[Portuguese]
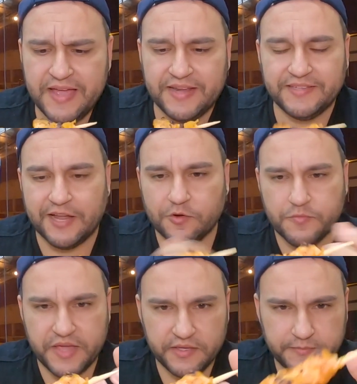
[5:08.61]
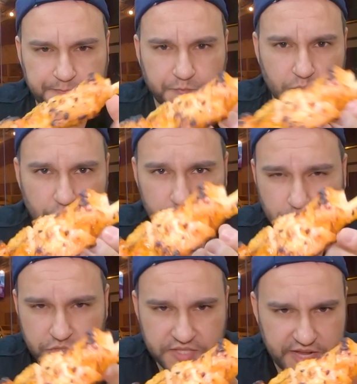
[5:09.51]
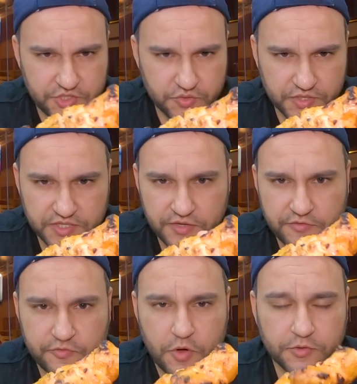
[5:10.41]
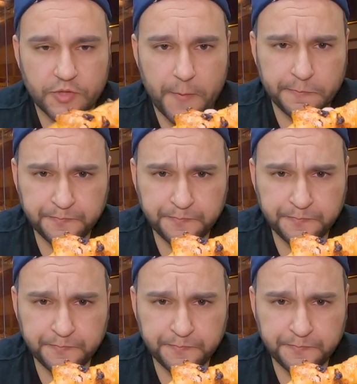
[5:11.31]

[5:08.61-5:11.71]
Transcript: Ele tá com bem muito tostadinho aqui em volta,